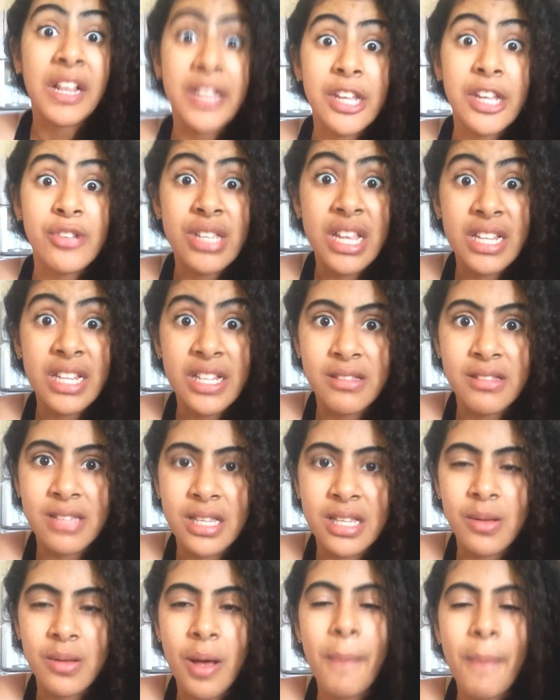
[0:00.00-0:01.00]
Tenho certeza que
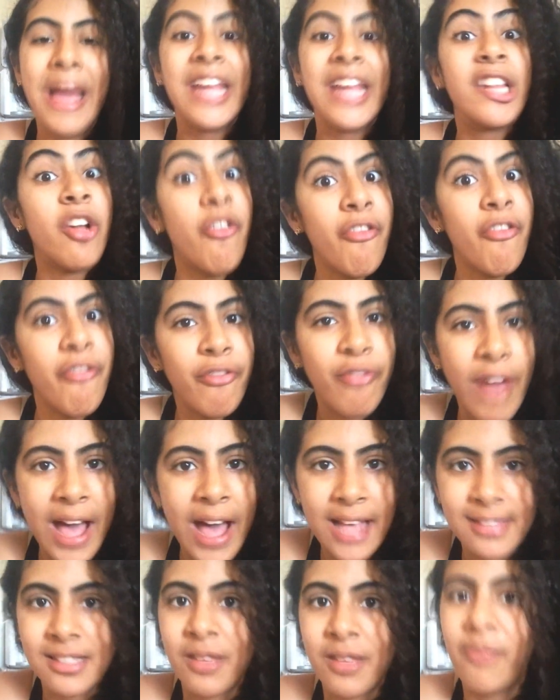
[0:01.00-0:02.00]
vocês vão amar. Então
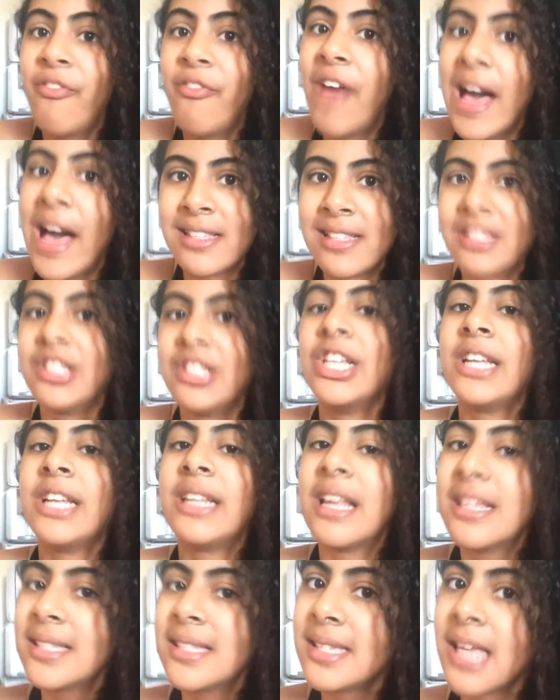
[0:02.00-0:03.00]
faça, faça,
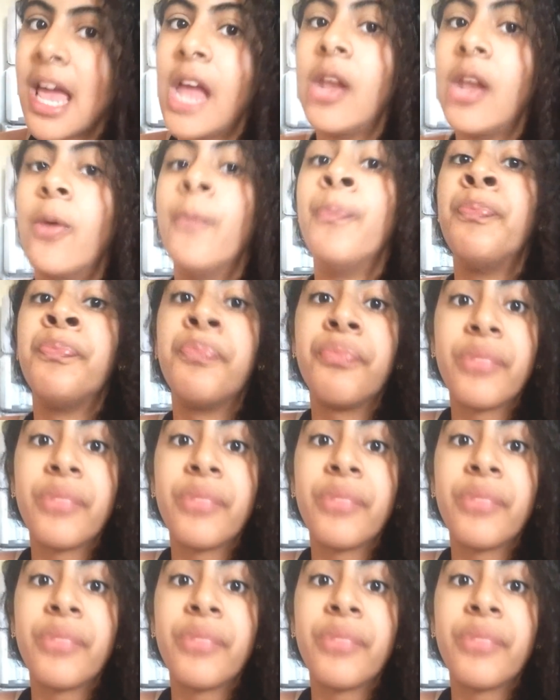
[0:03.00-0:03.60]
gente, é sério.